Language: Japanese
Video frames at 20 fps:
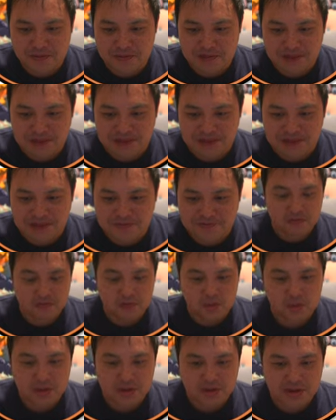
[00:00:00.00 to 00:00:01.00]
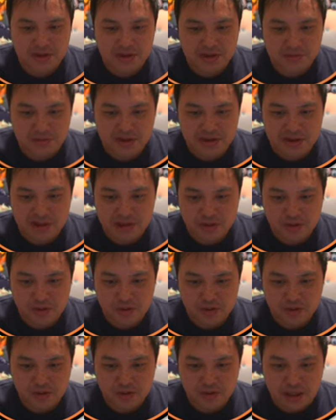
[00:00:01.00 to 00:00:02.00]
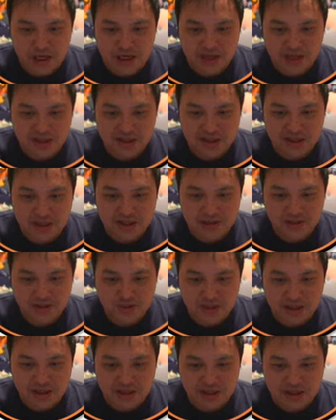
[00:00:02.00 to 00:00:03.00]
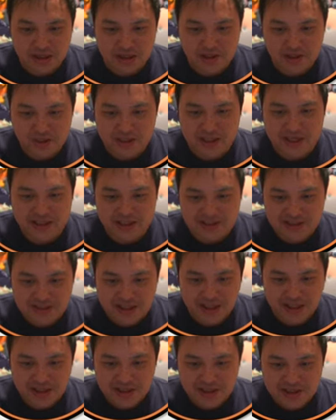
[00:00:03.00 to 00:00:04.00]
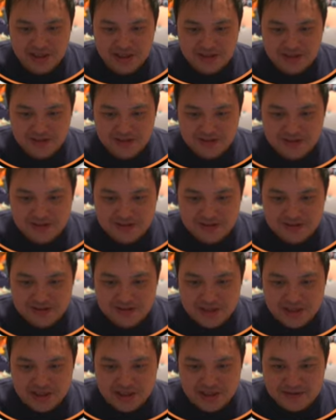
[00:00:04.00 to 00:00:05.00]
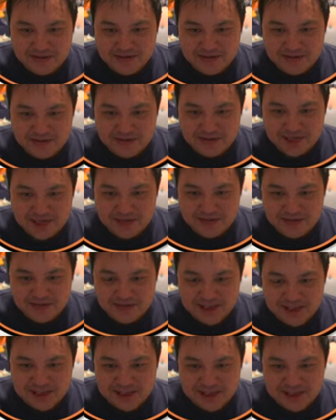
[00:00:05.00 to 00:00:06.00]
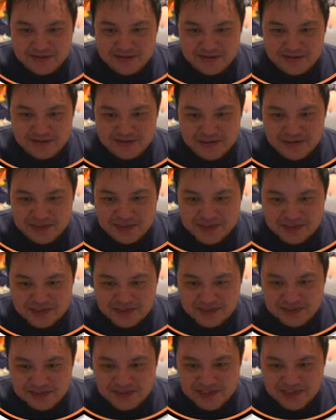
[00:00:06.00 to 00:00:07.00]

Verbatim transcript: います。更新しましたけどこのカレンダー上では出てこないですね。はい、12月1日12月2